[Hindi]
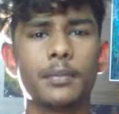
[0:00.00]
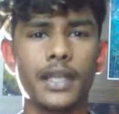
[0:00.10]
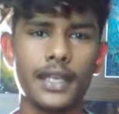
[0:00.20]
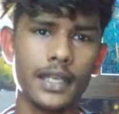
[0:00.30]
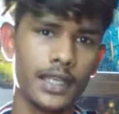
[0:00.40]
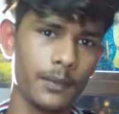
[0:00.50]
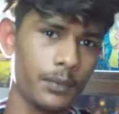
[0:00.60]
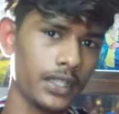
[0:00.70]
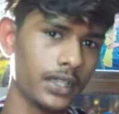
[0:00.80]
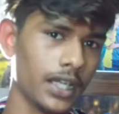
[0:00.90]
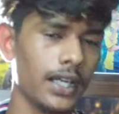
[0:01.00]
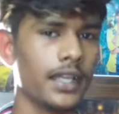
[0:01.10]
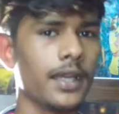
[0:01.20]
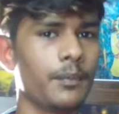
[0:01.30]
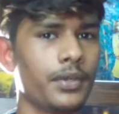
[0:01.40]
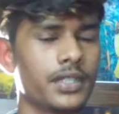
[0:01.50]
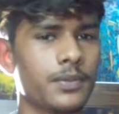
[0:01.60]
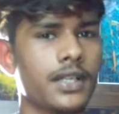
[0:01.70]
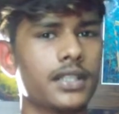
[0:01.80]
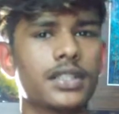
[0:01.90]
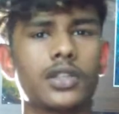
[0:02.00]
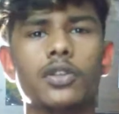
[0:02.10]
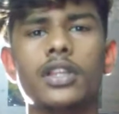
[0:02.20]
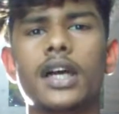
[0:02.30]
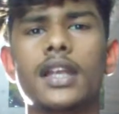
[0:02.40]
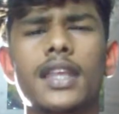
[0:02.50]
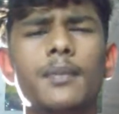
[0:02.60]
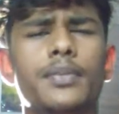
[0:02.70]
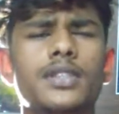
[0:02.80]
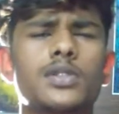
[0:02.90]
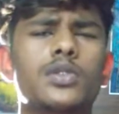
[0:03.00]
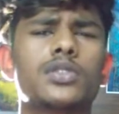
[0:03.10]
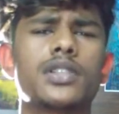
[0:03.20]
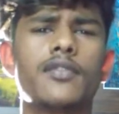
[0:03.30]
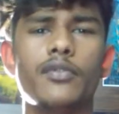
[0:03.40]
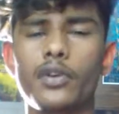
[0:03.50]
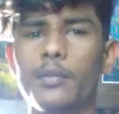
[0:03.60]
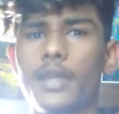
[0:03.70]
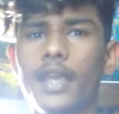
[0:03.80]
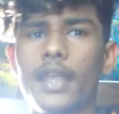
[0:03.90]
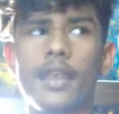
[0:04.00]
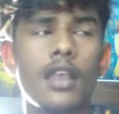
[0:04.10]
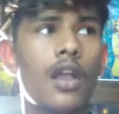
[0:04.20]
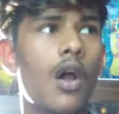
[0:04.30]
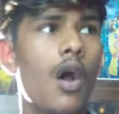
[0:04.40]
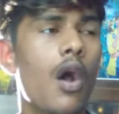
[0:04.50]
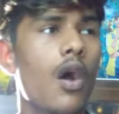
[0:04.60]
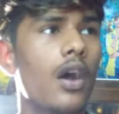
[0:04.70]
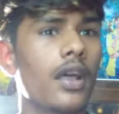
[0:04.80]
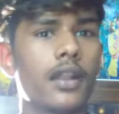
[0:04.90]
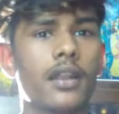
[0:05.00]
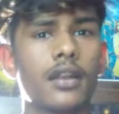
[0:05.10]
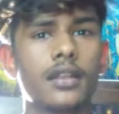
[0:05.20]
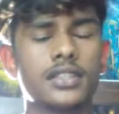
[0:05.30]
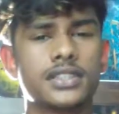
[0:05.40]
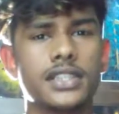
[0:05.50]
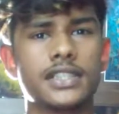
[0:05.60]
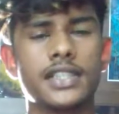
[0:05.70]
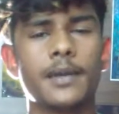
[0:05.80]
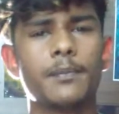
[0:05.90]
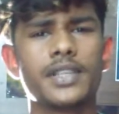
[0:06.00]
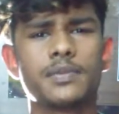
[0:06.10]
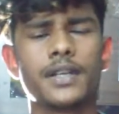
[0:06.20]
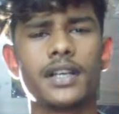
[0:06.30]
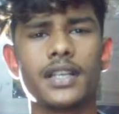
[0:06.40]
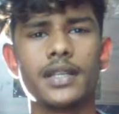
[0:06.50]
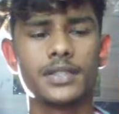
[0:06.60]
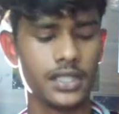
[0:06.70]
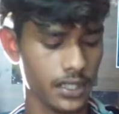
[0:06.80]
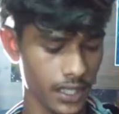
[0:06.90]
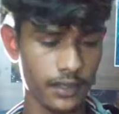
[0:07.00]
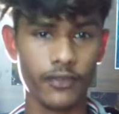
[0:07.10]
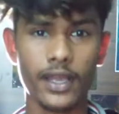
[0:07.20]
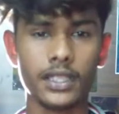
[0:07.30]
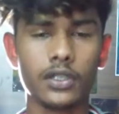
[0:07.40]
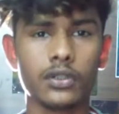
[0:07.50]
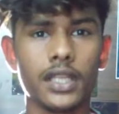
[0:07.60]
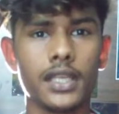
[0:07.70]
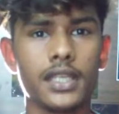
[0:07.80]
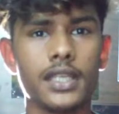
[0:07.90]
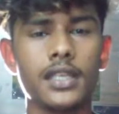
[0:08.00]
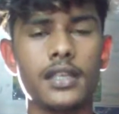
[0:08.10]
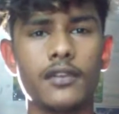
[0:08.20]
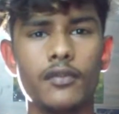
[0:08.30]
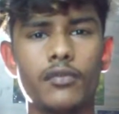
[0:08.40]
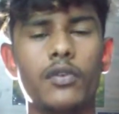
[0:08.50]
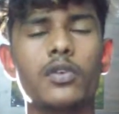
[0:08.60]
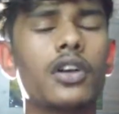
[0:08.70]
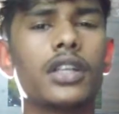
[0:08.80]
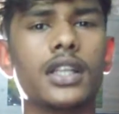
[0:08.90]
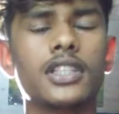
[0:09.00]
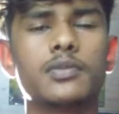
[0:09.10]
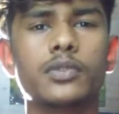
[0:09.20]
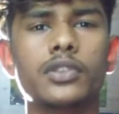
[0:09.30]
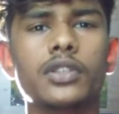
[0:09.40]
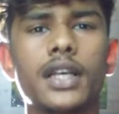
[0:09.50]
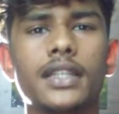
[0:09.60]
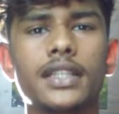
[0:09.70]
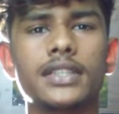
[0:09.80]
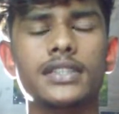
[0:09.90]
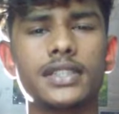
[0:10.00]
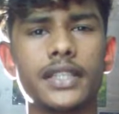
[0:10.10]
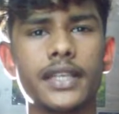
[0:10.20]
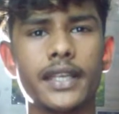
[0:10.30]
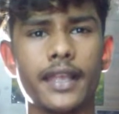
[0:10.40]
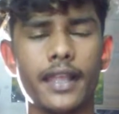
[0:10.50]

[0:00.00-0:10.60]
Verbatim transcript: नहीं आप टेन 1080p पी FPS पे कर सकते हो 30 FPS तो सब फ़ोन में है और सिक्सटी एफ पे करने से यही फ़ायदा होता है कि फुटेज और ज़्यादा स्मूथ हो जाता है जिससे